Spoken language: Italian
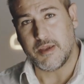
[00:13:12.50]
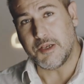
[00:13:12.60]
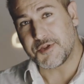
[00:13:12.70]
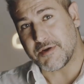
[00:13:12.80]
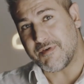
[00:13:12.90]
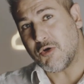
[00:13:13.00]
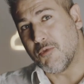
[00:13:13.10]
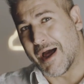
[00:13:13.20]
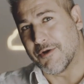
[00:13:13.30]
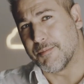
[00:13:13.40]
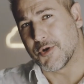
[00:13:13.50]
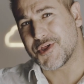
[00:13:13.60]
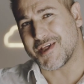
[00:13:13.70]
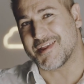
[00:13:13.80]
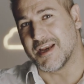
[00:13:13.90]
Il cervello umano
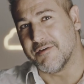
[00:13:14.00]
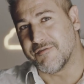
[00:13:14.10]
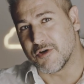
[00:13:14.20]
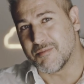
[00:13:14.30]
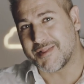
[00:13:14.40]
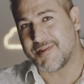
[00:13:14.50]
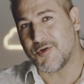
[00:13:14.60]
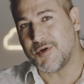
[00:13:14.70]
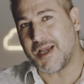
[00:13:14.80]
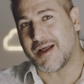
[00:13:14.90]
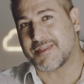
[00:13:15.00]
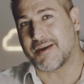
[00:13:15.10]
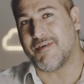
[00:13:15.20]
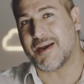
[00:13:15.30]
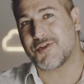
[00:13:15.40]
processa le informazioni
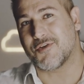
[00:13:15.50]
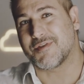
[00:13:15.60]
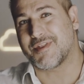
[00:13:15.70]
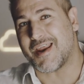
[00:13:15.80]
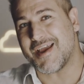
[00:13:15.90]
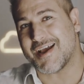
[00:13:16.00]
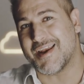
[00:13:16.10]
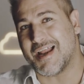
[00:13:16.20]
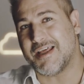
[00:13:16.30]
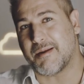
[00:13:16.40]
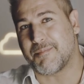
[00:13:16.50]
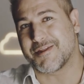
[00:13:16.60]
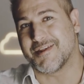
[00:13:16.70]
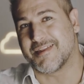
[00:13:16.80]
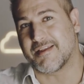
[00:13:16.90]
attraverso tre canali
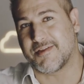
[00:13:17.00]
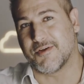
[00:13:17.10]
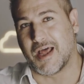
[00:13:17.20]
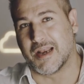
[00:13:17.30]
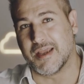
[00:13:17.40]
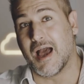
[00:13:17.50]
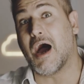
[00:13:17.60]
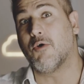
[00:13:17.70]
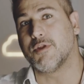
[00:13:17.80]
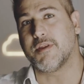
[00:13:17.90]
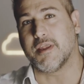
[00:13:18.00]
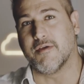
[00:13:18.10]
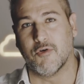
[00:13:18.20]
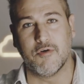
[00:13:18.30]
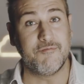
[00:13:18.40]
rappresentazionali,
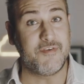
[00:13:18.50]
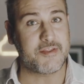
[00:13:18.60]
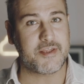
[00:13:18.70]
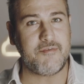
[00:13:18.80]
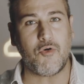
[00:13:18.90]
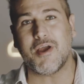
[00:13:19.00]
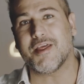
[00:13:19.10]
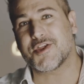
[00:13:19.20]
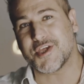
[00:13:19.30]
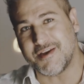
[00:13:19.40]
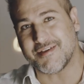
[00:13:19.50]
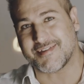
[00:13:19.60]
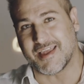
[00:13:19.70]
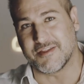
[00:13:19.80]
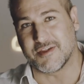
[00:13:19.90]
auditivo, visivo e
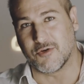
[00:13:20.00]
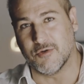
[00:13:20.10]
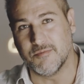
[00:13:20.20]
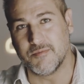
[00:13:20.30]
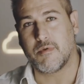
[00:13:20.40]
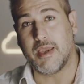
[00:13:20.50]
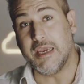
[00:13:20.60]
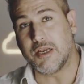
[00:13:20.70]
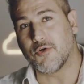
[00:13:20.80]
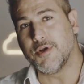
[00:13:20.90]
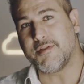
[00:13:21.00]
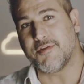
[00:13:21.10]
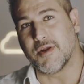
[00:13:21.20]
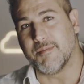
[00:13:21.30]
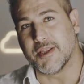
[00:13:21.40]
cenestesico e il
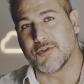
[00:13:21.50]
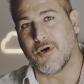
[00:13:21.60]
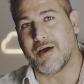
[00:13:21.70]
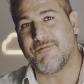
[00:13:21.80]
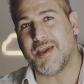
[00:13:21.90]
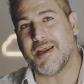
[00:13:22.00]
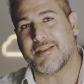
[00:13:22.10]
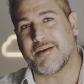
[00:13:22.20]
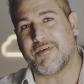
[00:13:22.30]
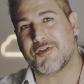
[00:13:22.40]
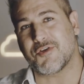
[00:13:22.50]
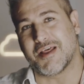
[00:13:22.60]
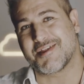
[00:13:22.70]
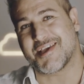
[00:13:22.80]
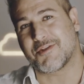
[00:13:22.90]
condizionamento avviene attraverso
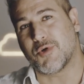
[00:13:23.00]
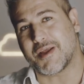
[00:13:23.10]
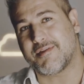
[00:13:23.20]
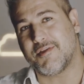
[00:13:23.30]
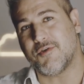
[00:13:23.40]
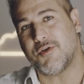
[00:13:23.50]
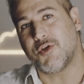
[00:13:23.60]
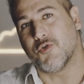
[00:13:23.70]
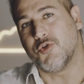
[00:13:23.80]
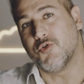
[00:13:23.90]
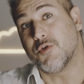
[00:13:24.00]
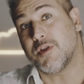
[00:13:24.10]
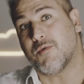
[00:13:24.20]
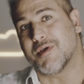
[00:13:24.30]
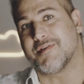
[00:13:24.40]
la saturazione di ognuno
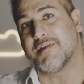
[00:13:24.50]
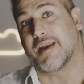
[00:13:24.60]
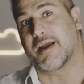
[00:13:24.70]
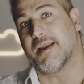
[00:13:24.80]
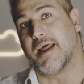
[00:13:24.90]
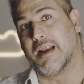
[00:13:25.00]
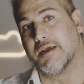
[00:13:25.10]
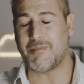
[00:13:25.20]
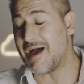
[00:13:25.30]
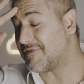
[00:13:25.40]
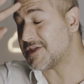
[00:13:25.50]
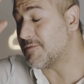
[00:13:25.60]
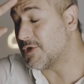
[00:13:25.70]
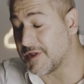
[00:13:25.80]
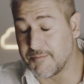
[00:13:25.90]
di questi tre canali. Ma
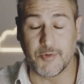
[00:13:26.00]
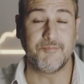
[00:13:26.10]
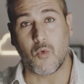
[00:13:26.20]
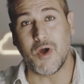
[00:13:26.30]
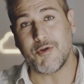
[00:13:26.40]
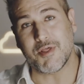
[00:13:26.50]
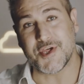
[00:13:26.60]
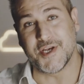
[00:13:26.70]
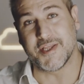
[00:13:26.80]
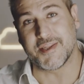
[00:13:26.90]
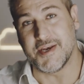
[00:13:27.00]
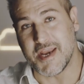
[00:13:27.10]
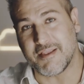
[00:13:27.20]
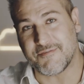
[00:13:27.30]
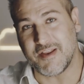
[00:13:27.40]
facciamo un esempio, quando accendete
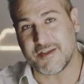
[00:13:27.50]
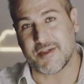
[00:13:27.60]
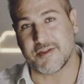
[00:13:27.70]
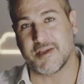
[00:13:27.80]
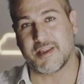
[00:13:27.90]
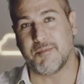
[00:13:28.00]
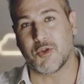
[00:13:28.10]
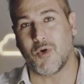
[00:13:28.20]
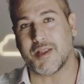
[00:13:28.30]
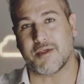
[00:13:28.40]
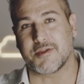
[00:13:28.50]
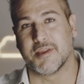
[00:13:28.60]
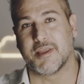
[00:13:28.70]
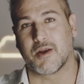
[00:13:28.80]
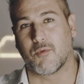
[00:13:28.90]
Netflix siete abituati a
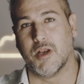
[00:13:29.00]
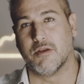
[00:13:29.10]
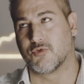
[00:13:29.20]
sentire quel